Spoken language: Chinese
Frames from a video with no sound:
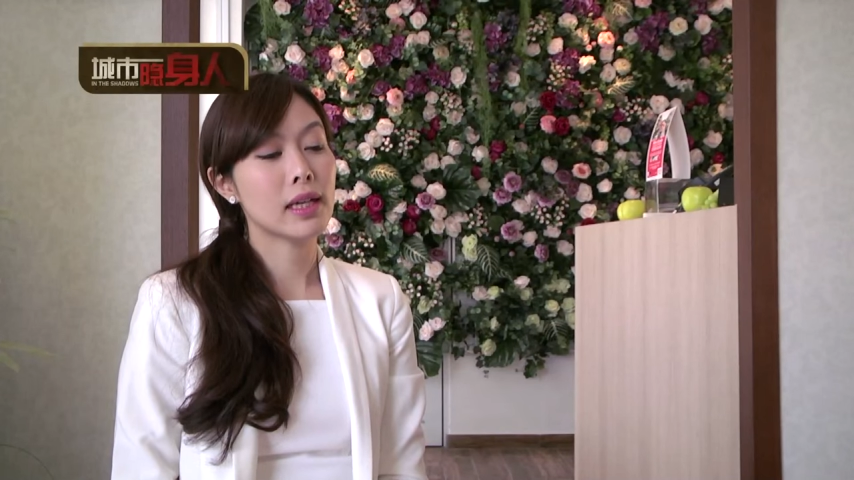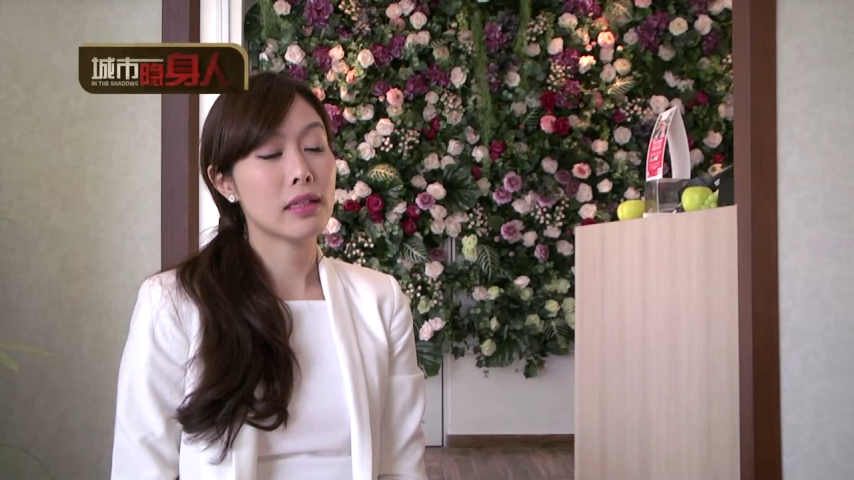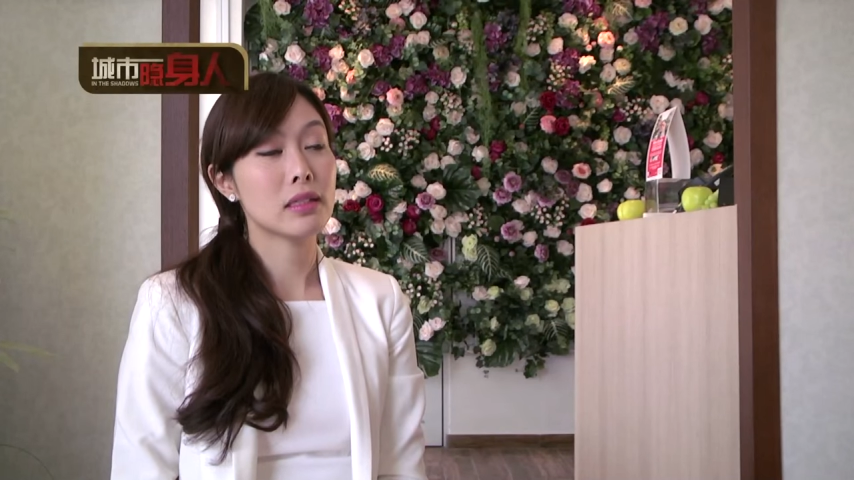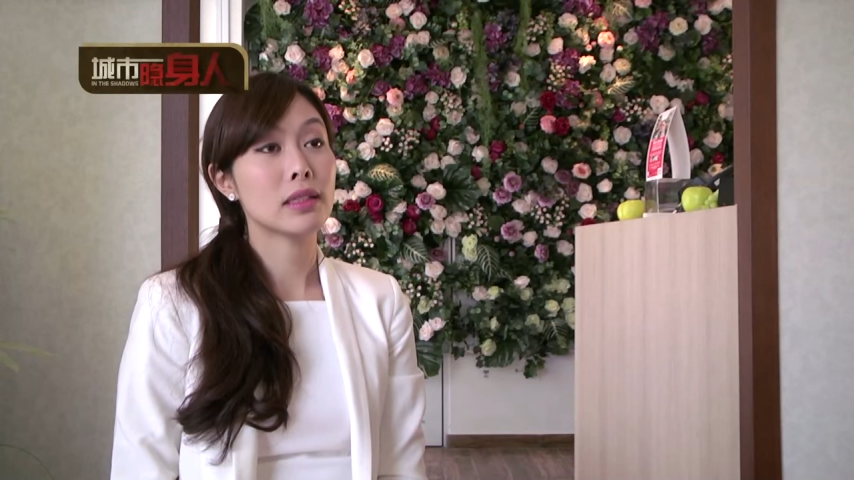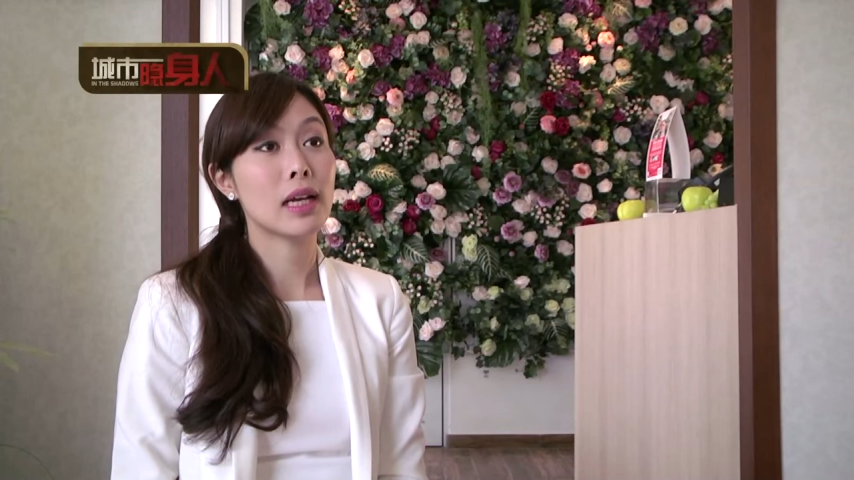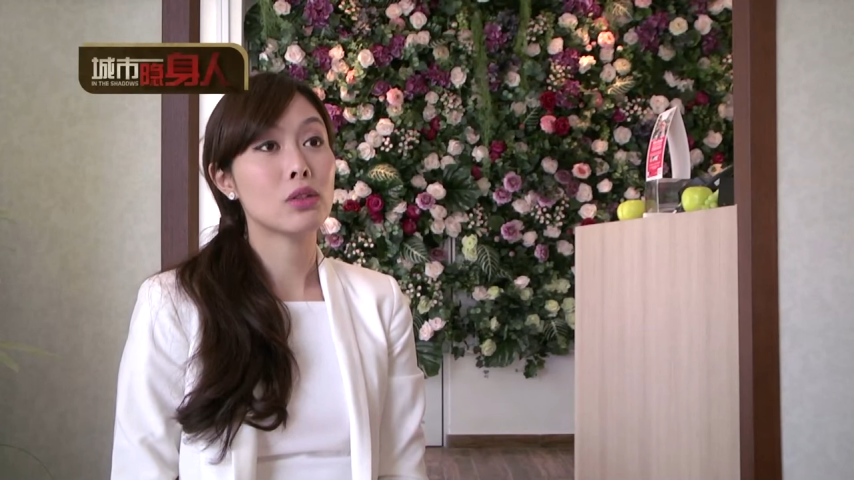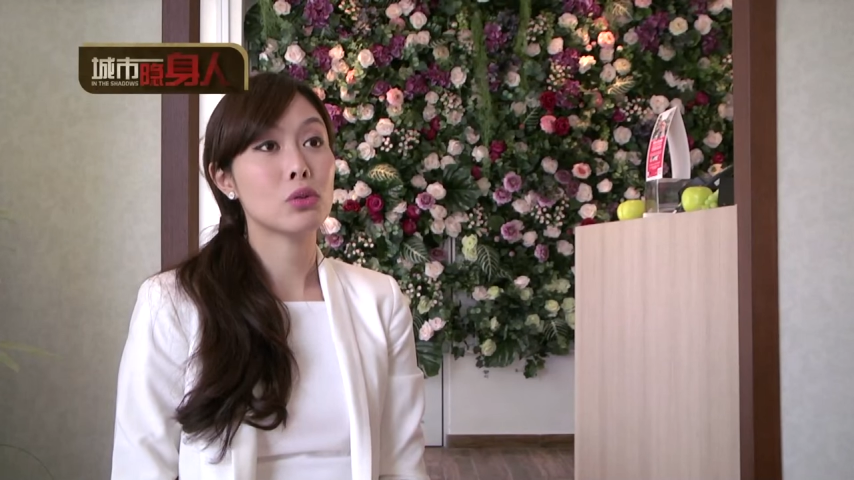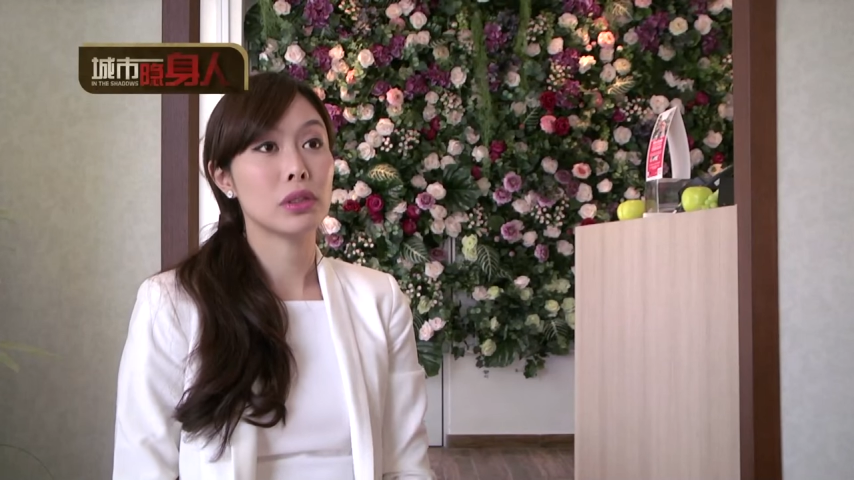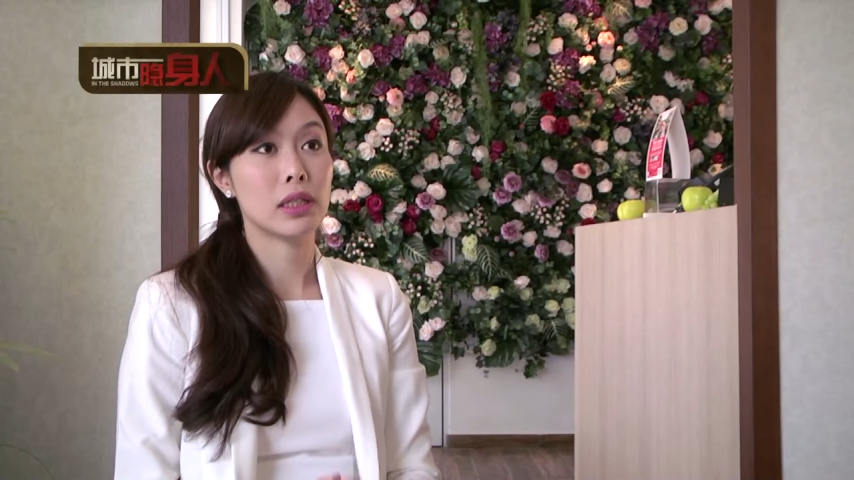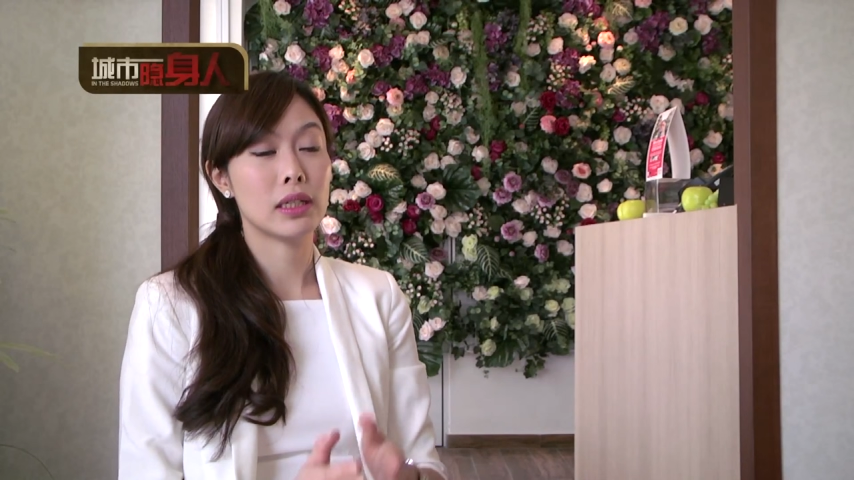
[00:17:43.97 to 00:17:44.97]
看着他
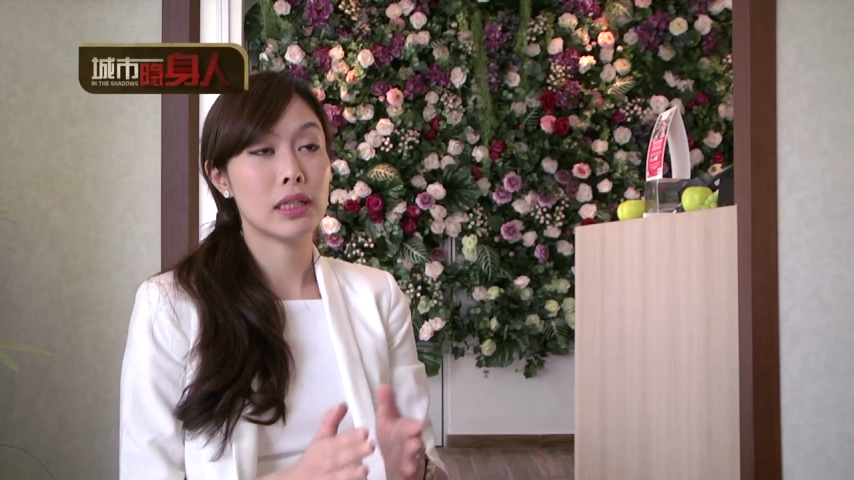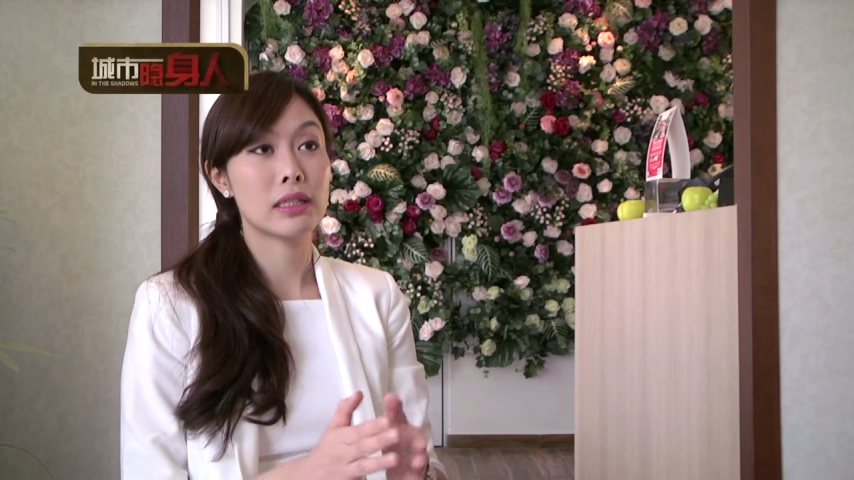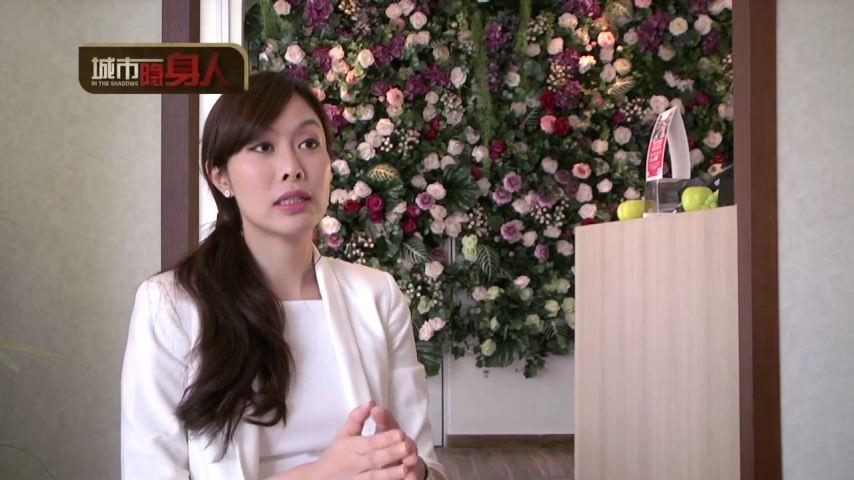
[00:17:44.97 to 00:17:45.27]
做的一